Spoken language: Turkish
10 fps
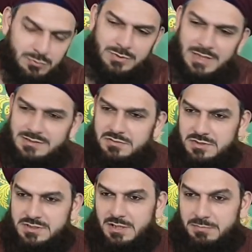Dünya
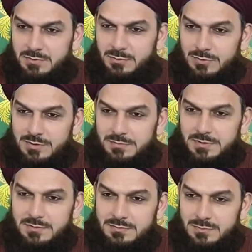sevgisi yaptırıyor
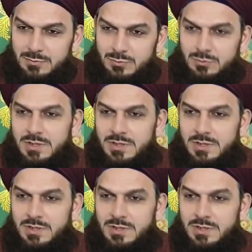tabi.